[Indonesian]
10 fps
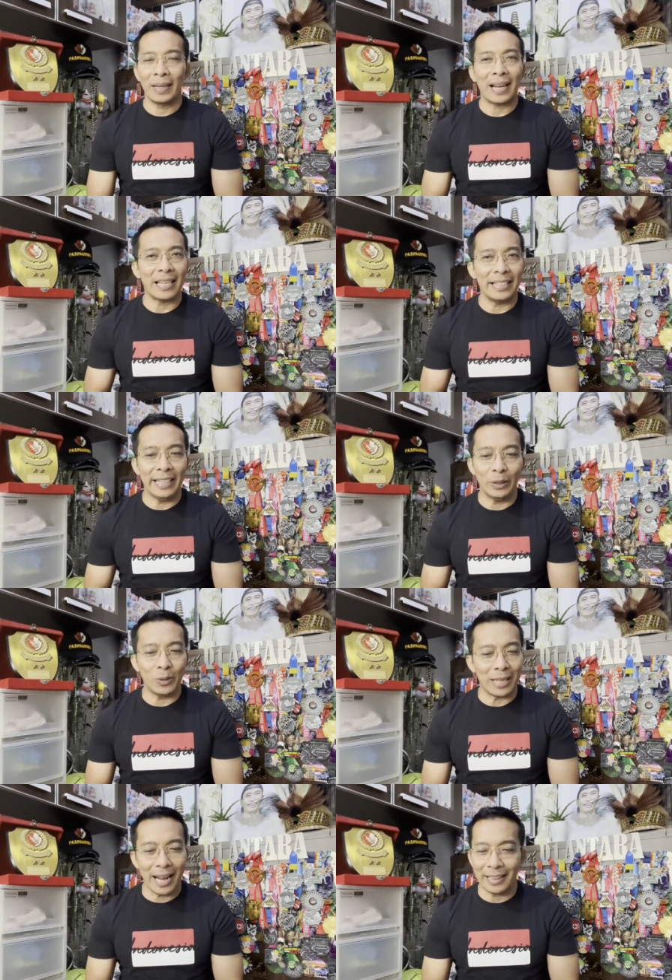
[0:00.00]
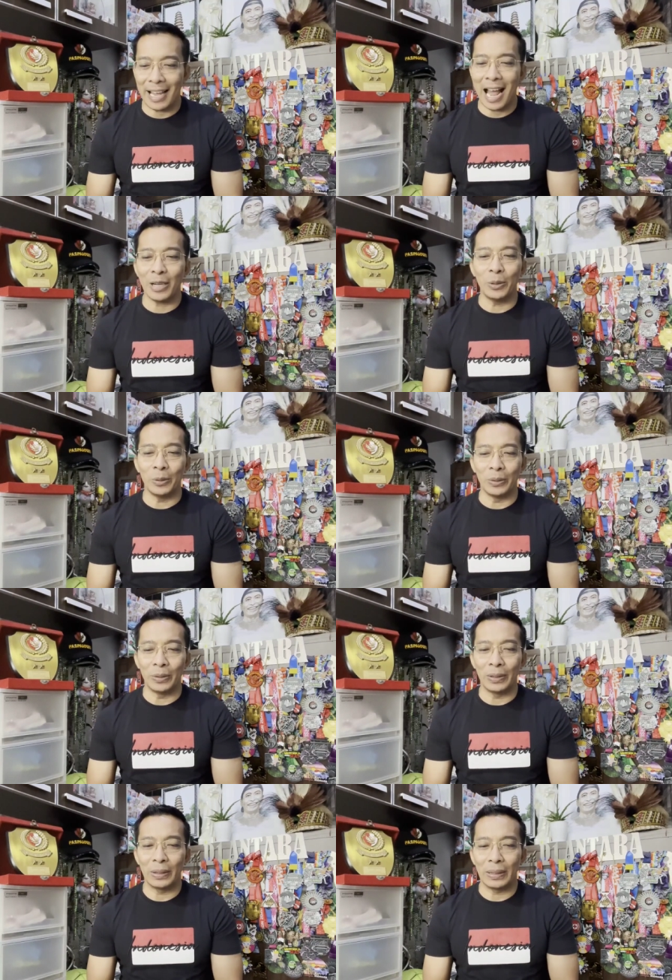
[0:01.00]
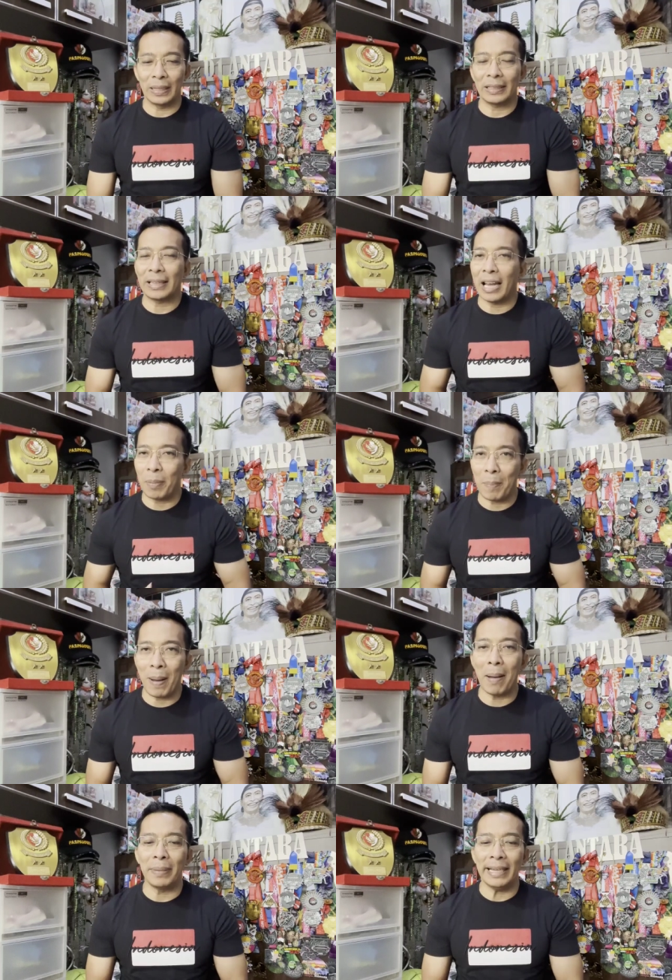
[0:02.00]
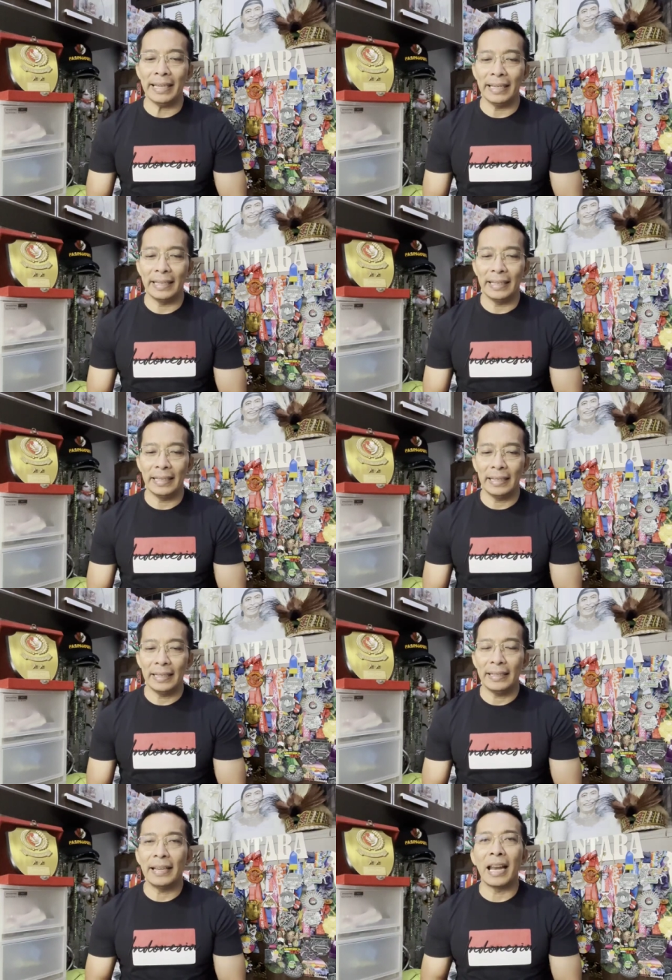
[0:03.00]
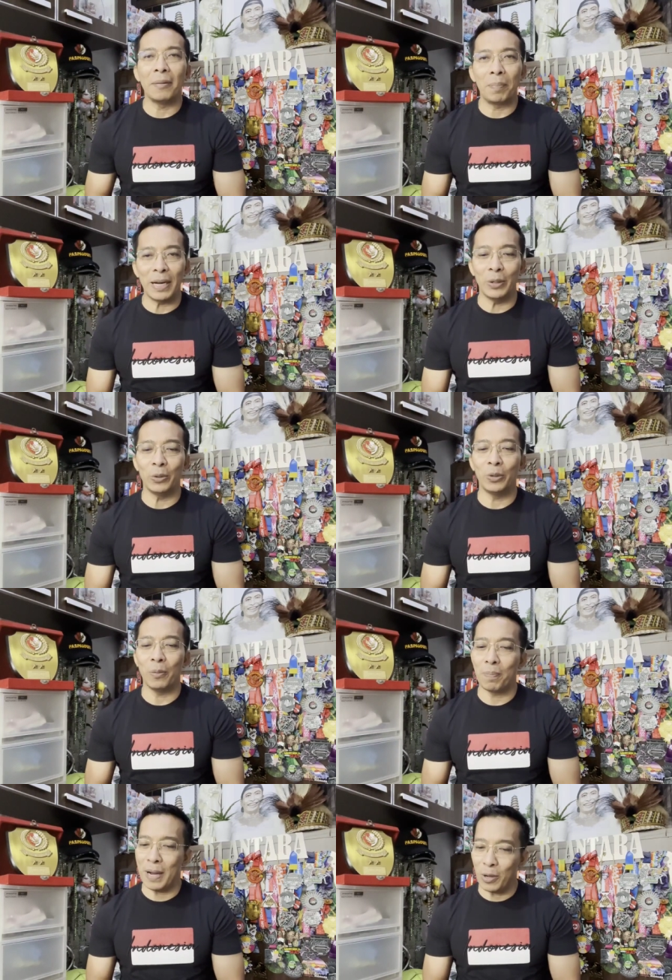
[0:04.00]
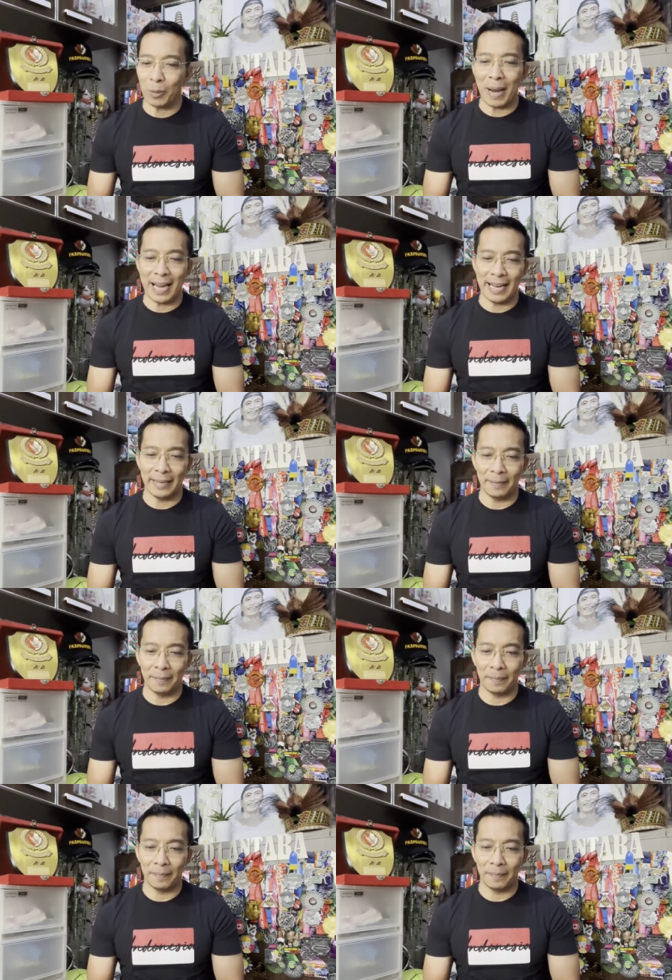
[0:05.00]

Kasih itu sangat agung, tanpa pamrih, dan penuh pengorbanan.